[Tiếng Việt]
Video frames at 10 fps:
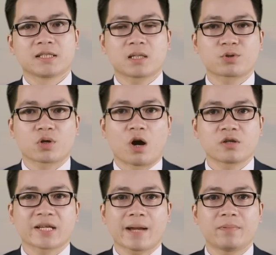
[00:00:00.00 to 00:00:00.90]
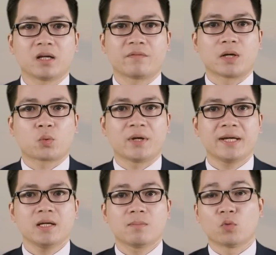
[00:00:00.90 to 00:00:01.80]
Trong số đó, dưới áp lực về
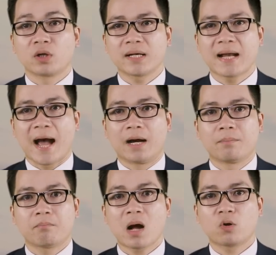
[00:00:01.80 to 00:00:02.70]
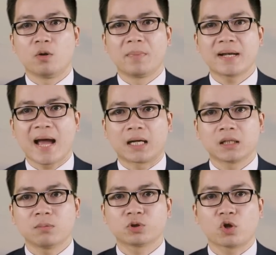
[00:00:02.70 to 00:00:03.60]
quỹ, 4 ngân hàng, bao gồm Ngân
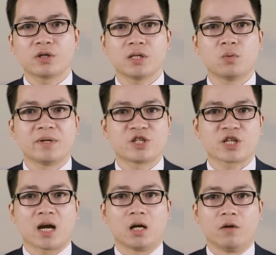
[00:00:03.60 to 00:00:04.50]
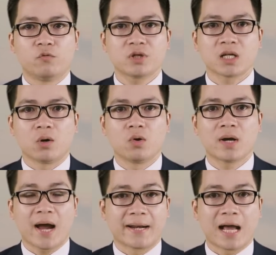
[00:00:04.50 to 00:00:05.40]
hàng Nông thôn New Minsheng ở Vũ Châu,
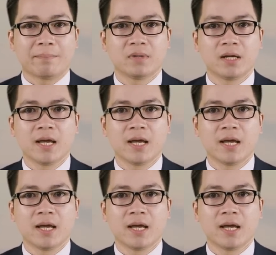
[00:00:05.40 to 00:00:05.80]
Hà Nam,